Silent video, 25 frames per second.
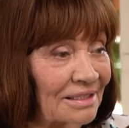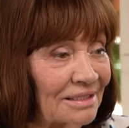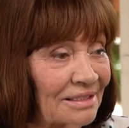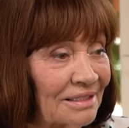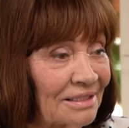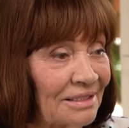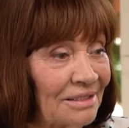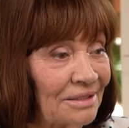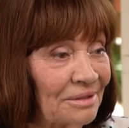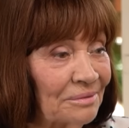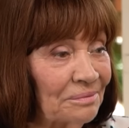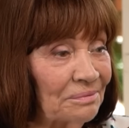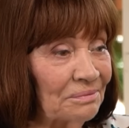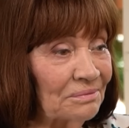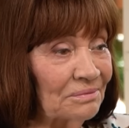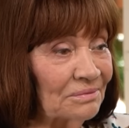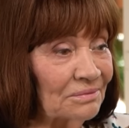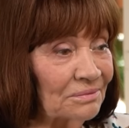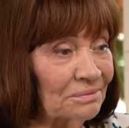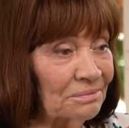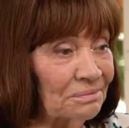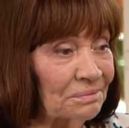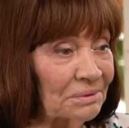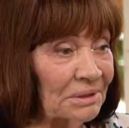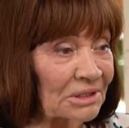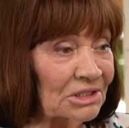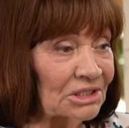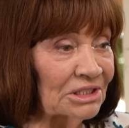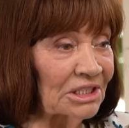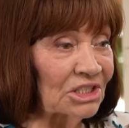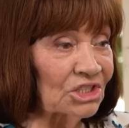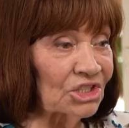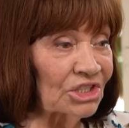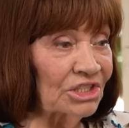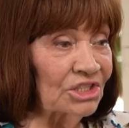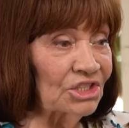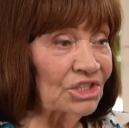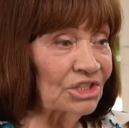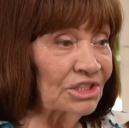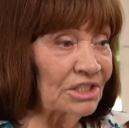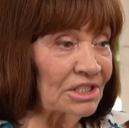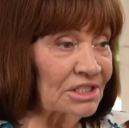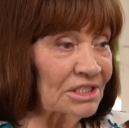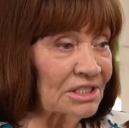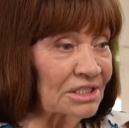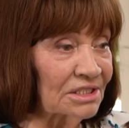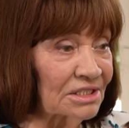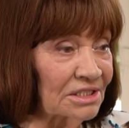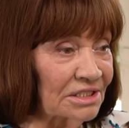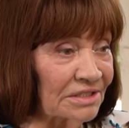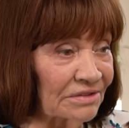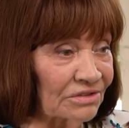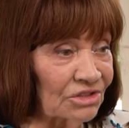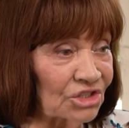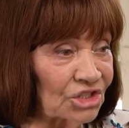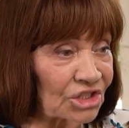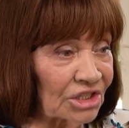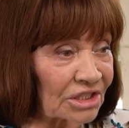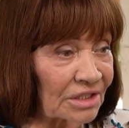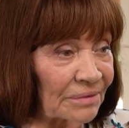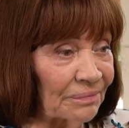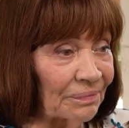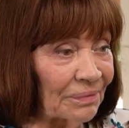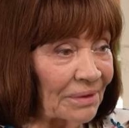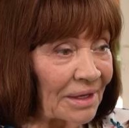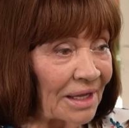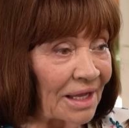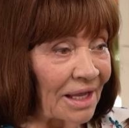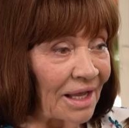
И прошла женщина с девочкой.